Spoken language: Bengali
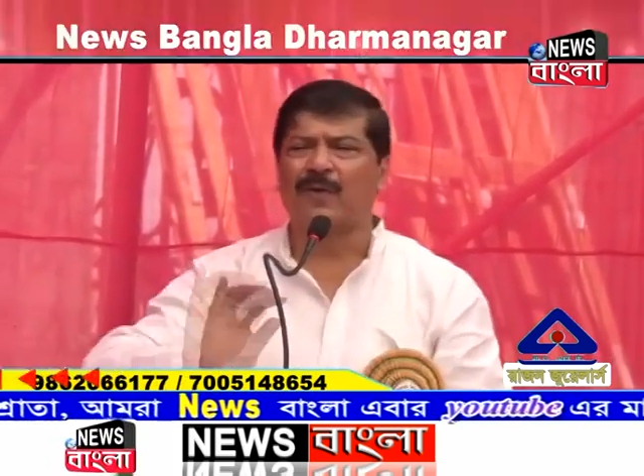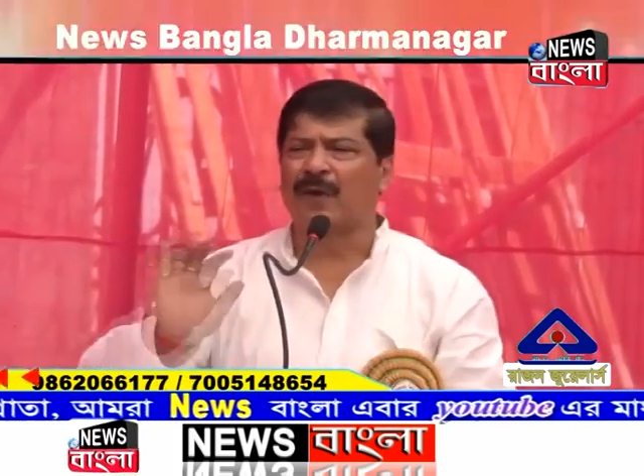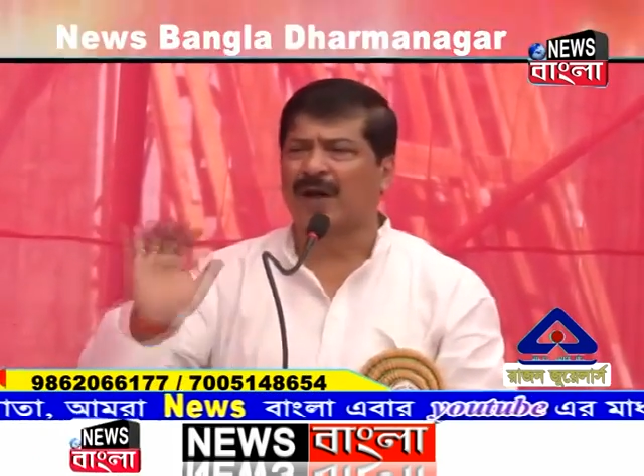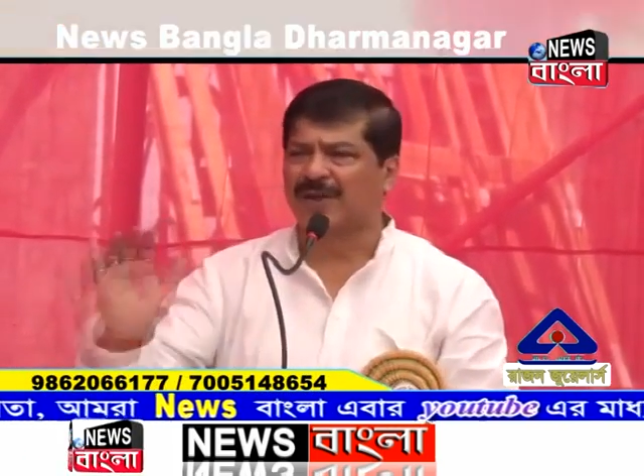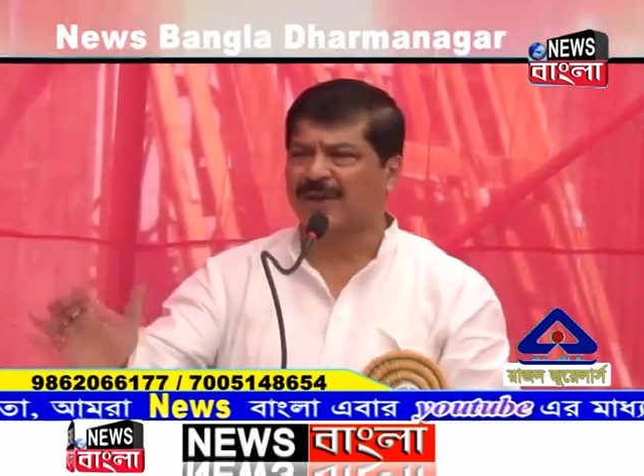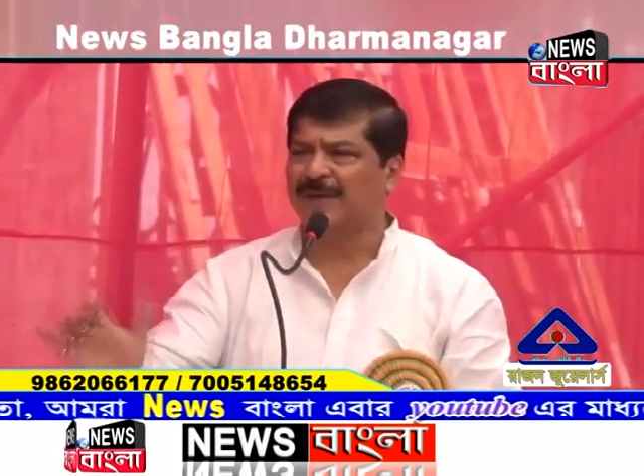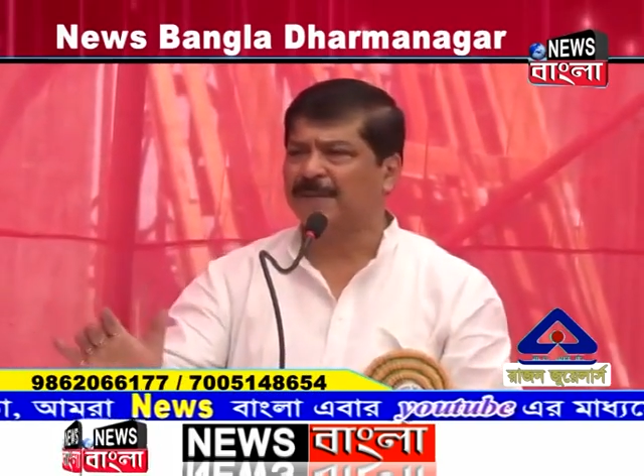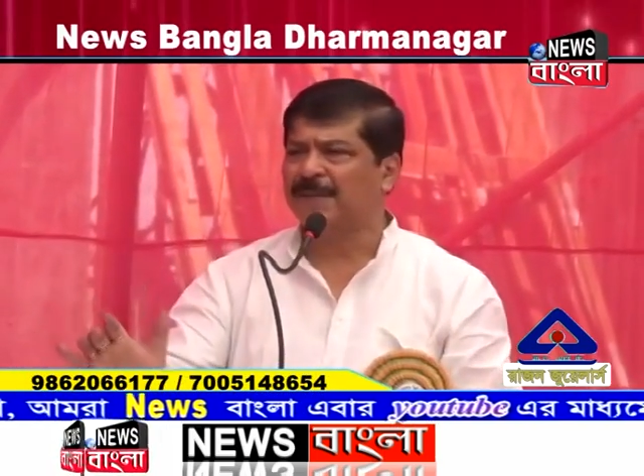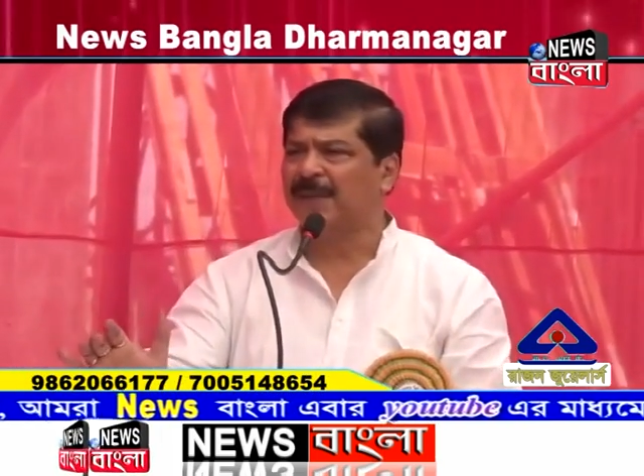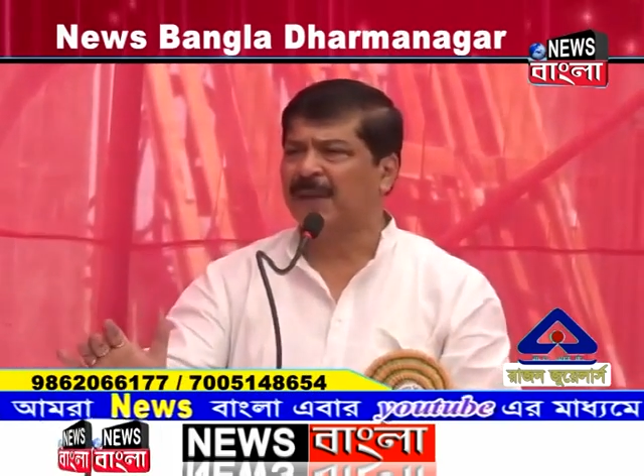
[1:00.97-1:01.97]
লোক আসে
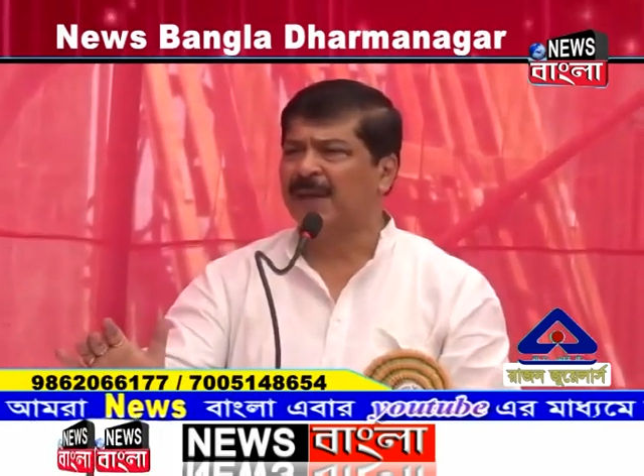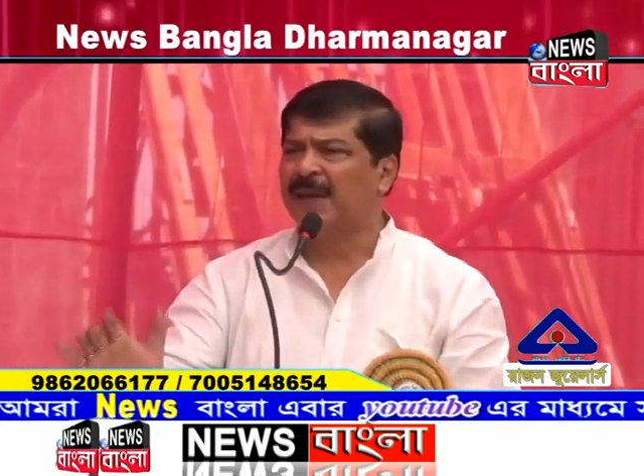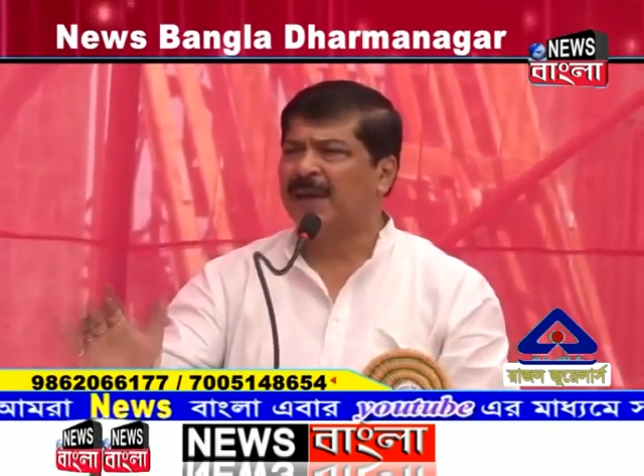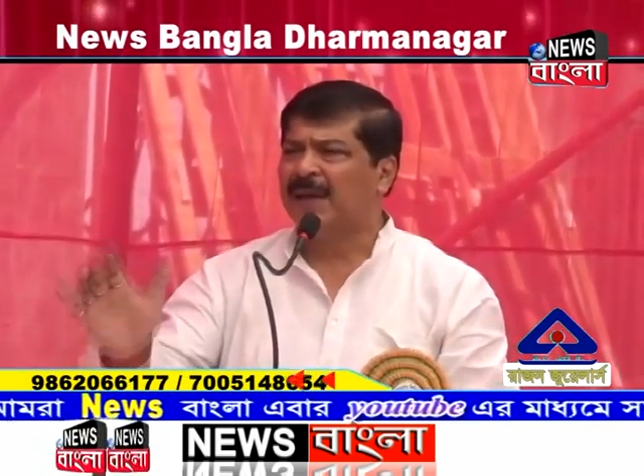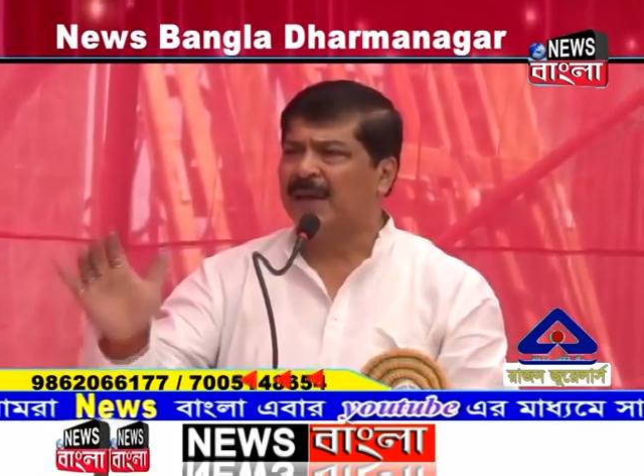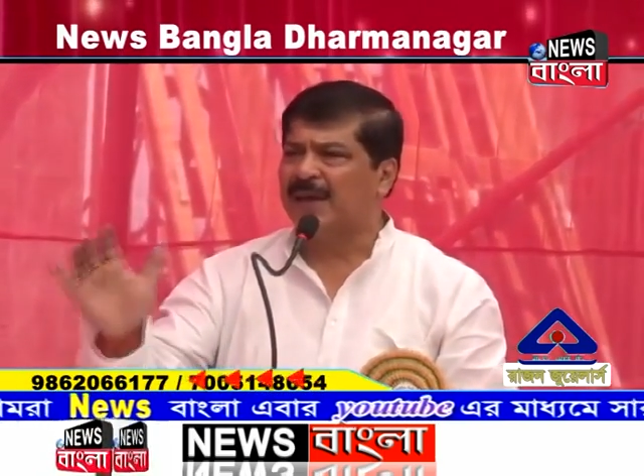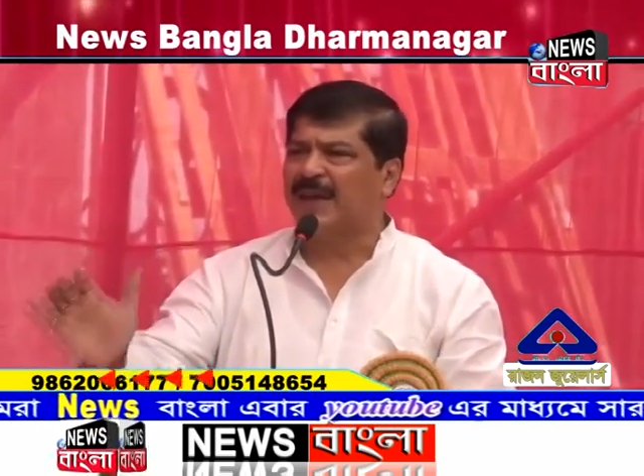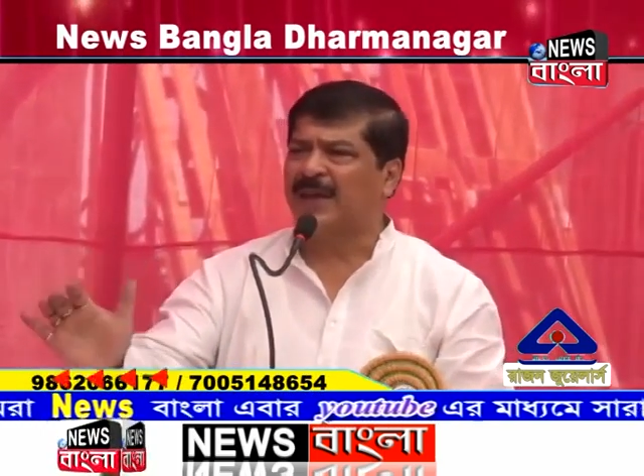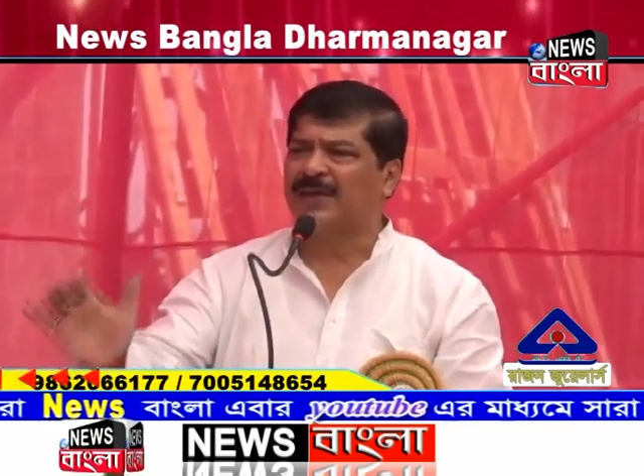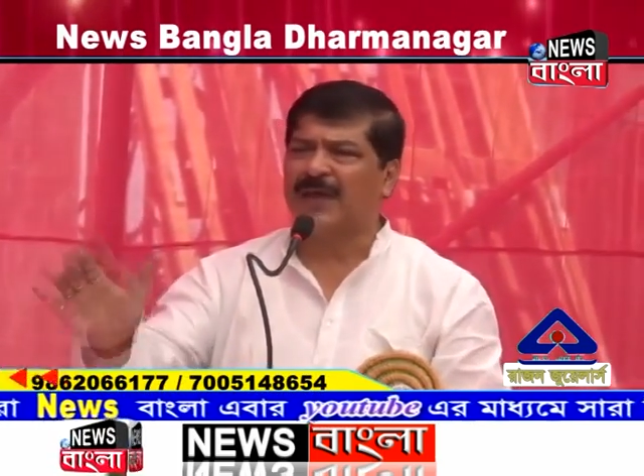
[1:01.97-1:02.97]

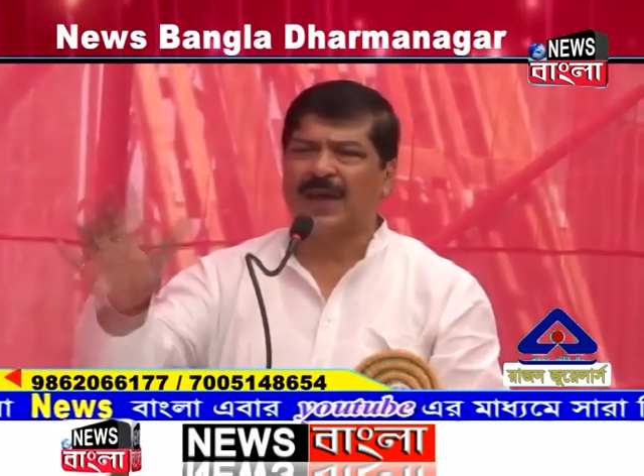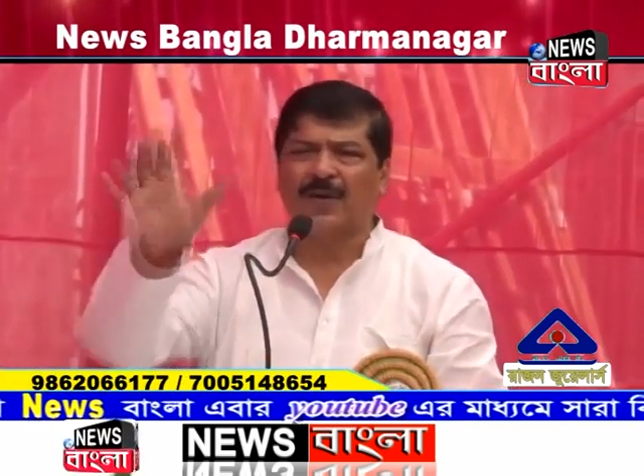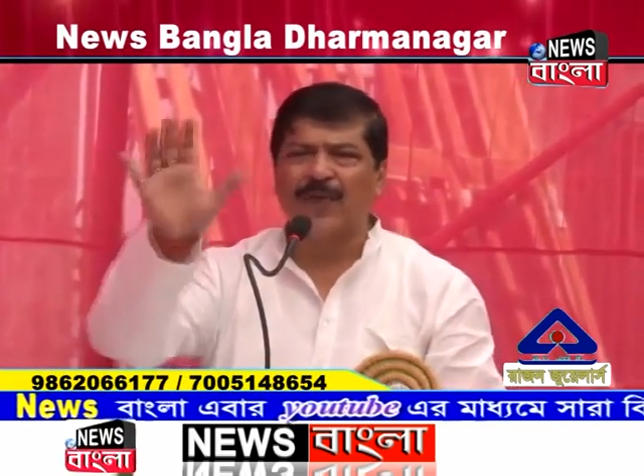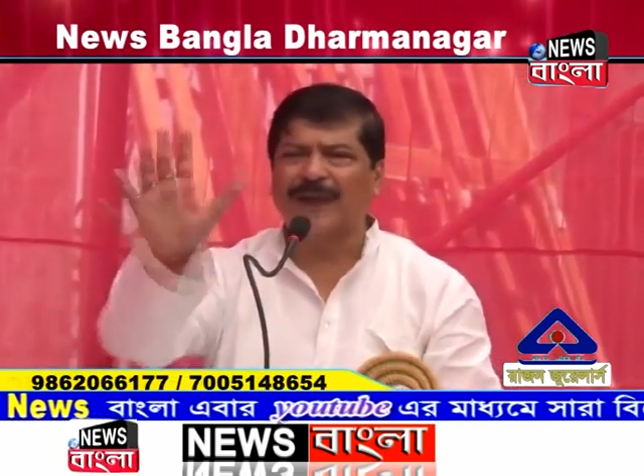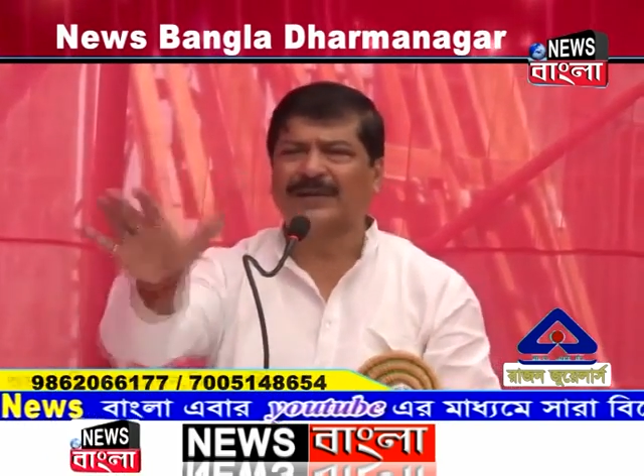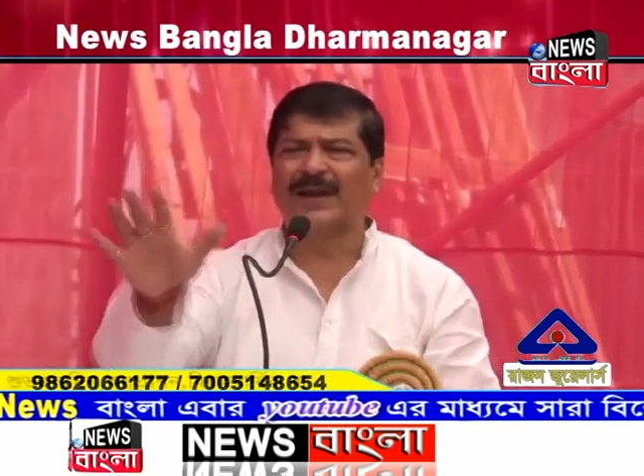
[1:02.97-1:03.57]
এসে যে কোনো একটা